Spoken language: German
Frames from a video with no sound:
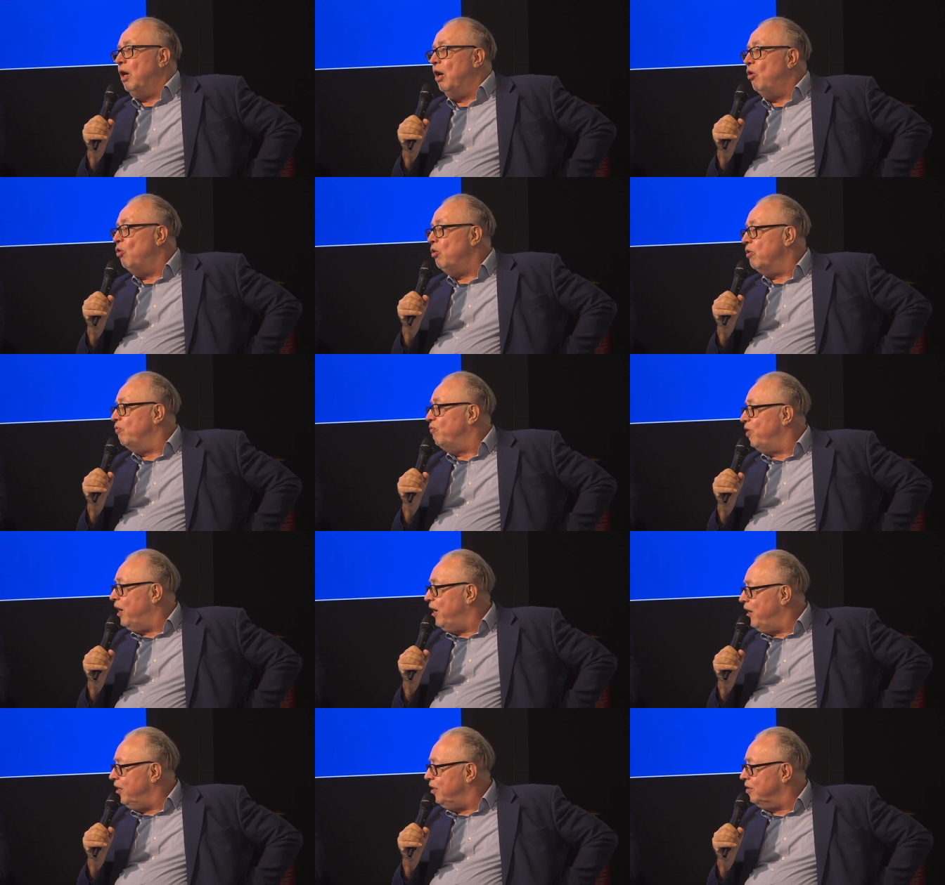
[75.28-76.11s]
auch
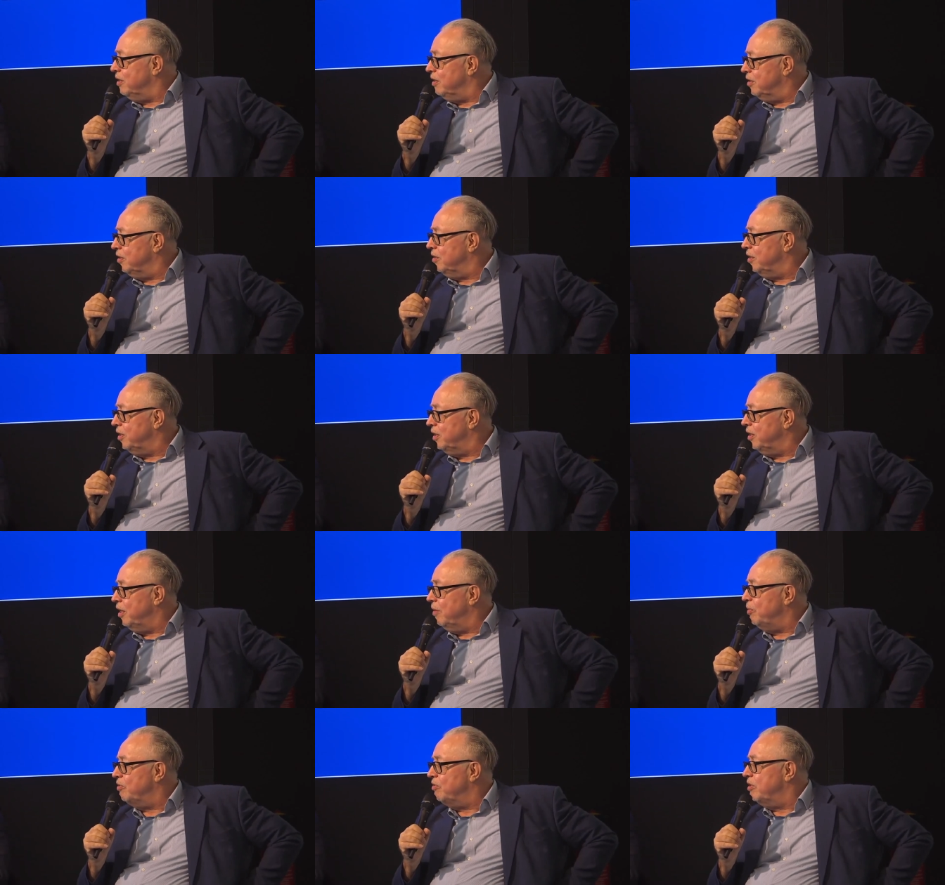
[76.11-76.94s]
Gefahren
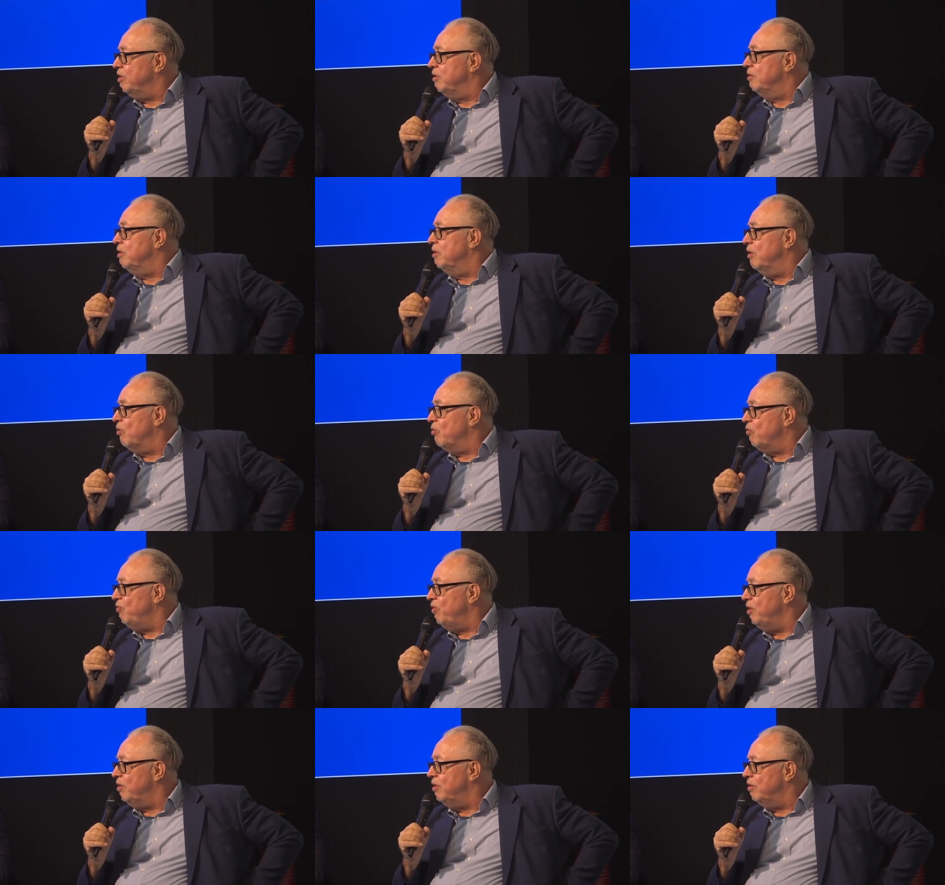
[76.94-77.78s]
einher, aber es gehen
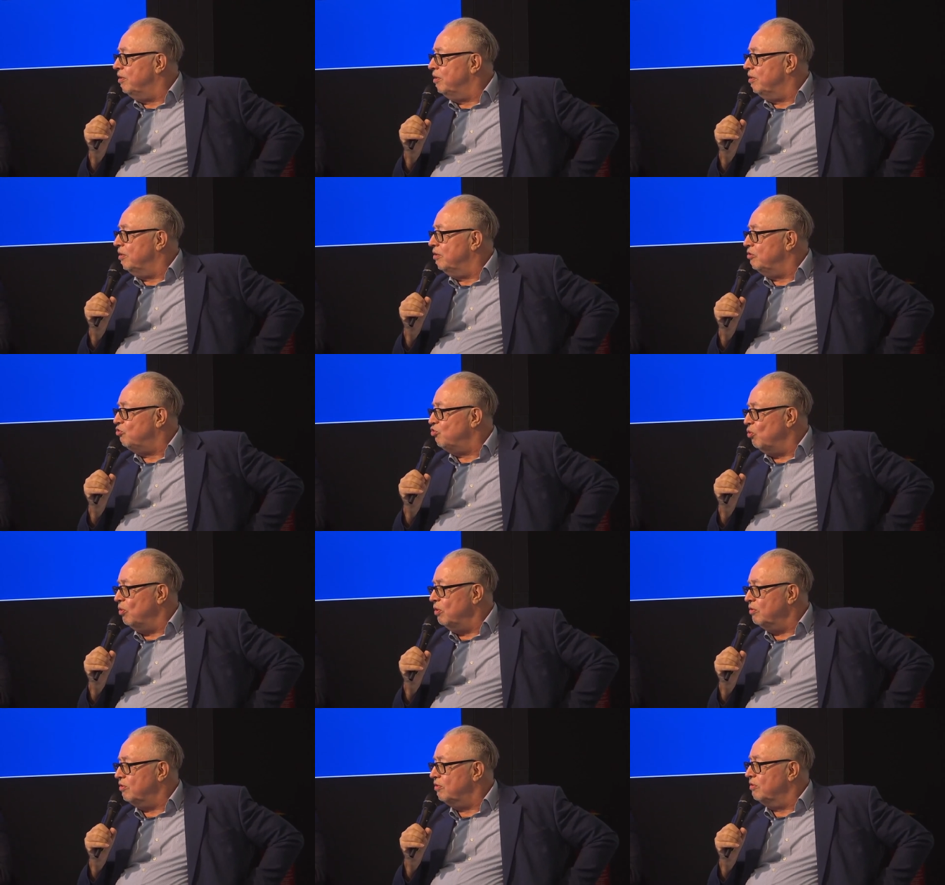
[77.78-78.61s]
genauso viele äh,
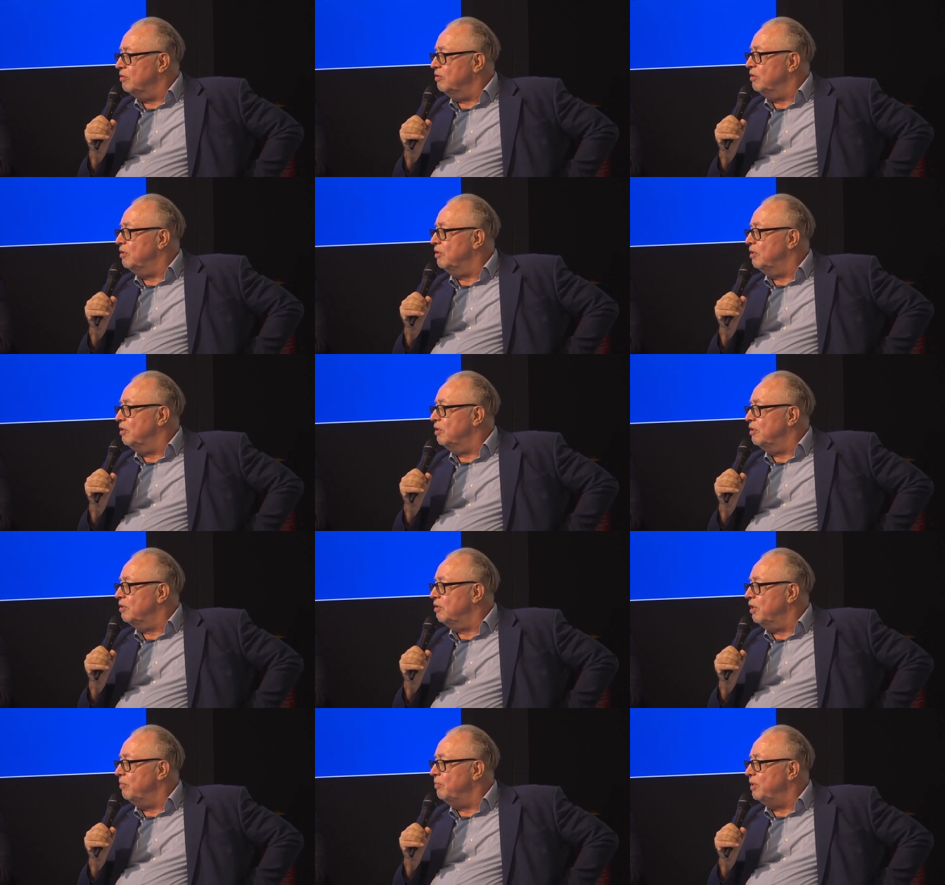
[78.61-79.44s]
Chancen
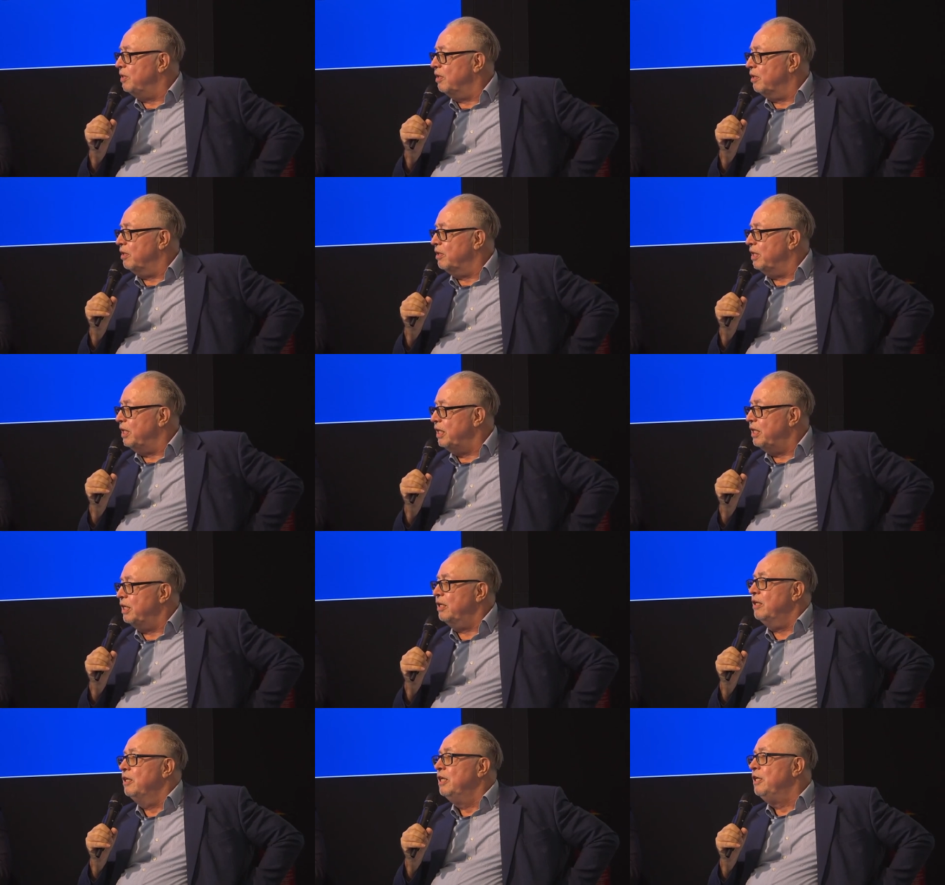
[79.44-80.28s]
äh, damit
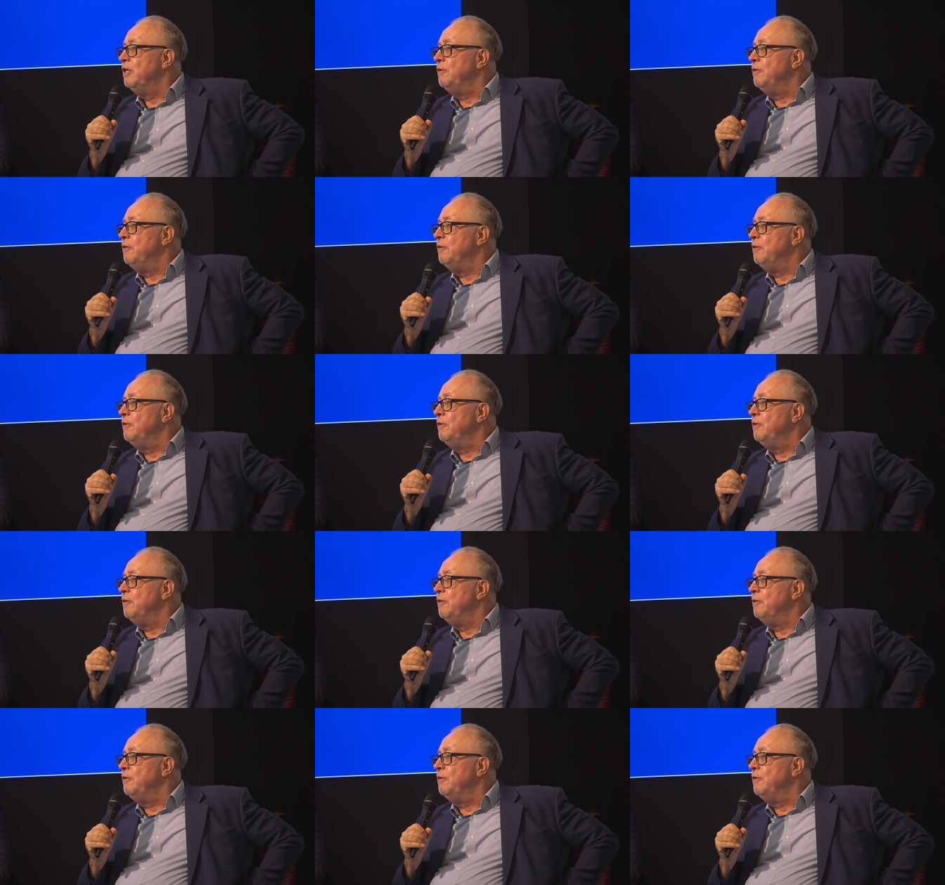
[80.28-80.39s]
einher.